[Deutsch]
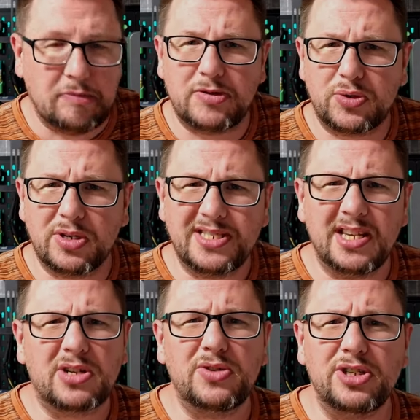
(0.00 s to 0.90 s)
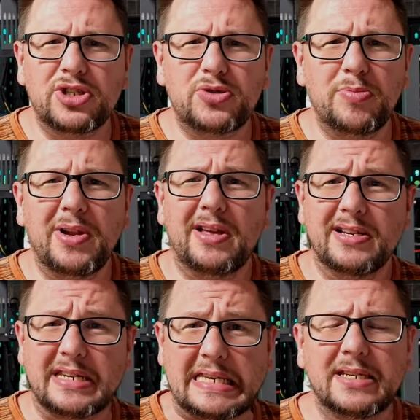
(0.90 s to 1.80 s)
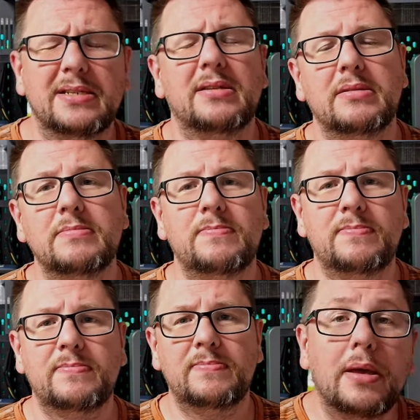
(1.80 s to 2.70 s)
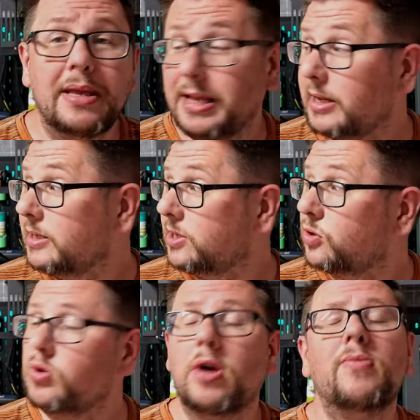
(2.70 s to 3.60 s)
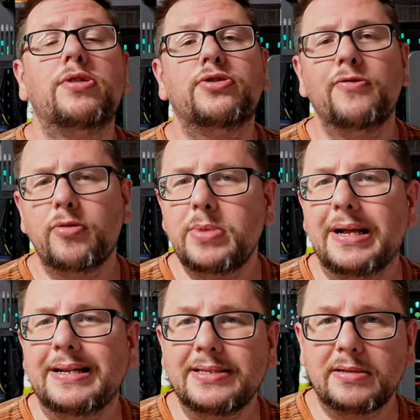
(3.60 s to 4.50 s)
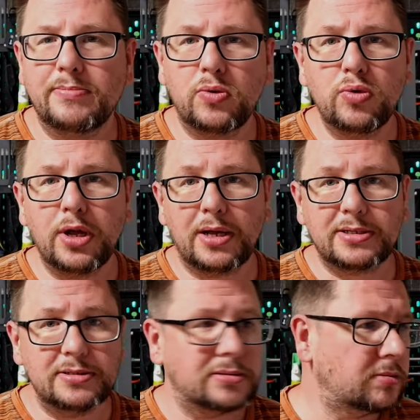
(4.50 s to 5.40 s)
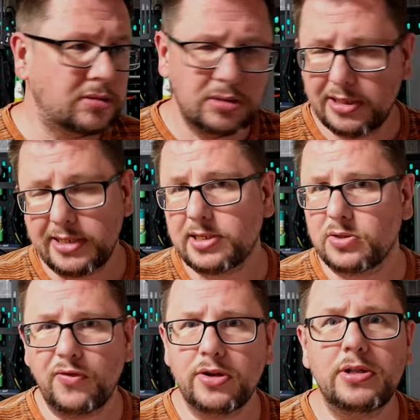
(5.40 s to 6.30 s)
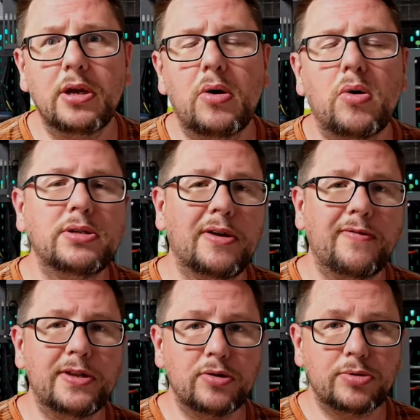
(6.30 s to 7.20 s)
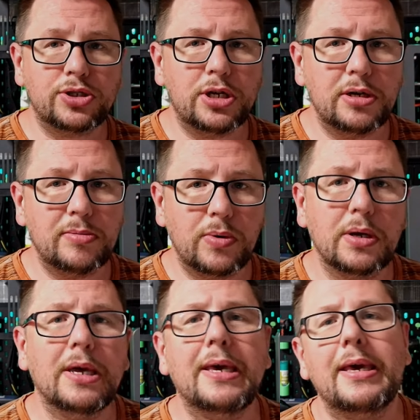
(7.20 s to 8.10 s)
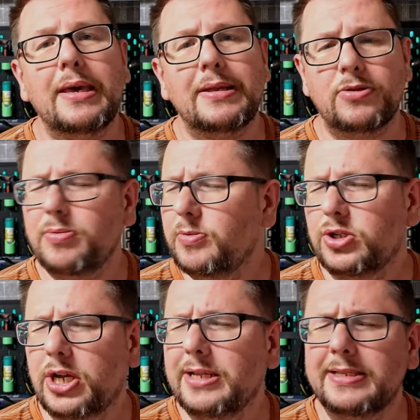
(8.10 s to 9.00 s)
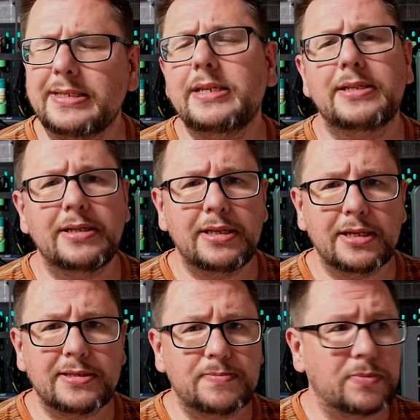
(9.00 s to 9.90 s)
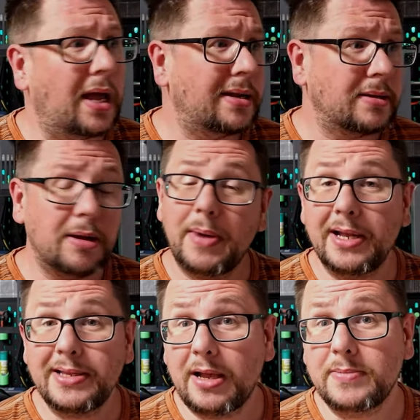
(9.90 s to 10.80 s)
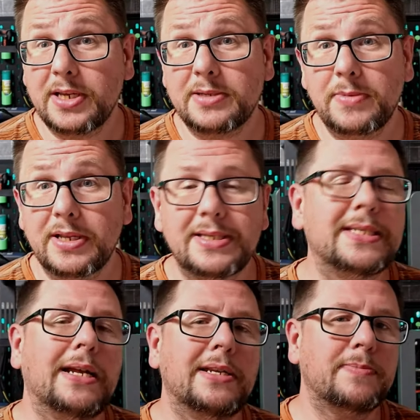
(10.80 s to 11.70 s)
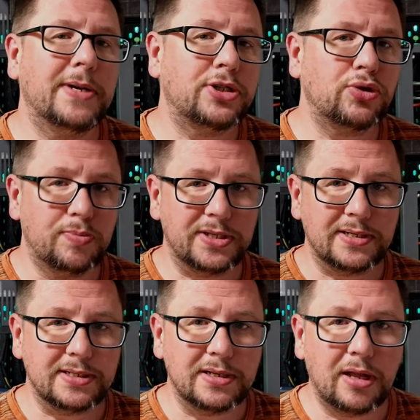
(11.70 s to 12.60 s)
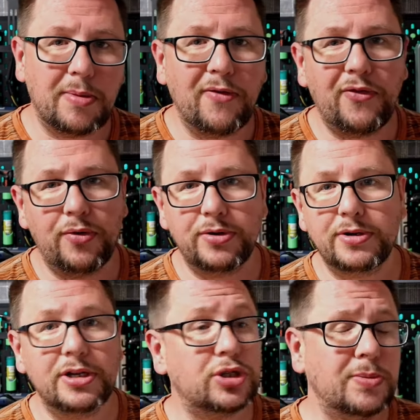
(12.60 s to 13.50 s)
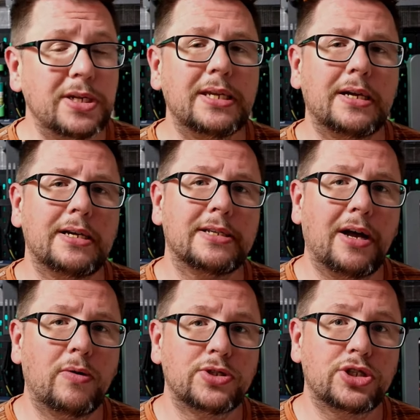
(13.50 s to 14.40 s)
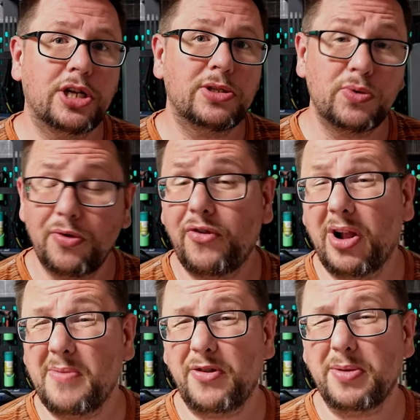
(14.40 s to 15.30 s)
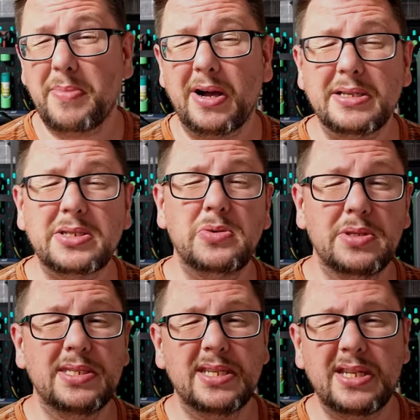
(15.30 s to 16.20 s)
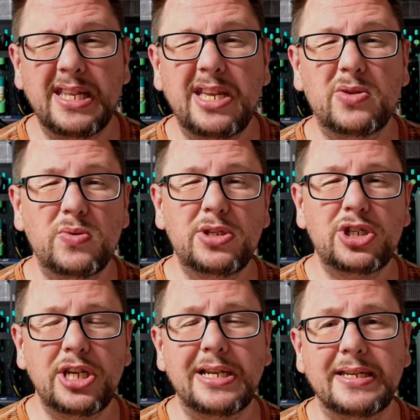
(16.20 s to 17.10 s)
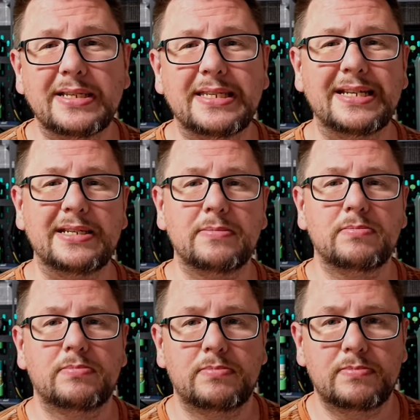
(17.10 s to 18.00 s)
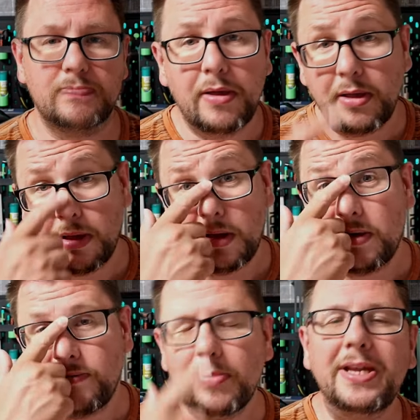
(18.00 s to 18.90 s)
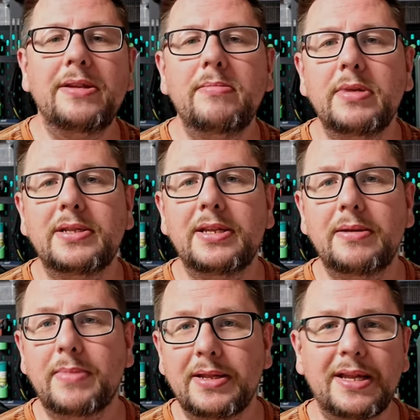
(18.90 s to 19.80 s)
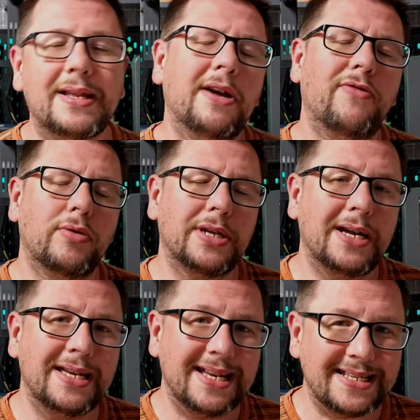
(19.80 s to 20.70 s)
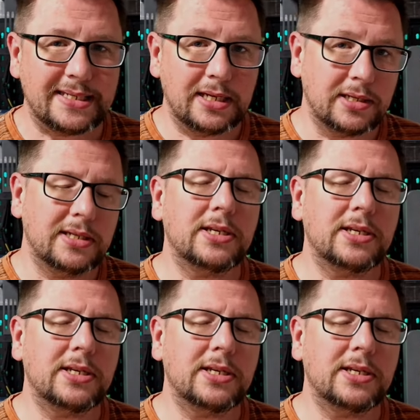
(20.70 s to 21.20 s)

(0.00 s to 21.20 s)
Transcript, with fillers: das war schon sehr cringe, tut mir leid. Jeder dieser Drucker wurde schon von mir einzeln begutachtet. Die Links dazu findet ihr auch in der Videobeschreibung. Doch wie unterscheiden sie sich denn jetzt? Gemein haben sie erstmal, dass es alles Bettschubser sind, aber von Geschwindigkeit, Ausstattung und vor allem von dem Preis könnten sie nicht unterschiedlicher sein. Wir beginnen mit dem Ender 3V3 SE.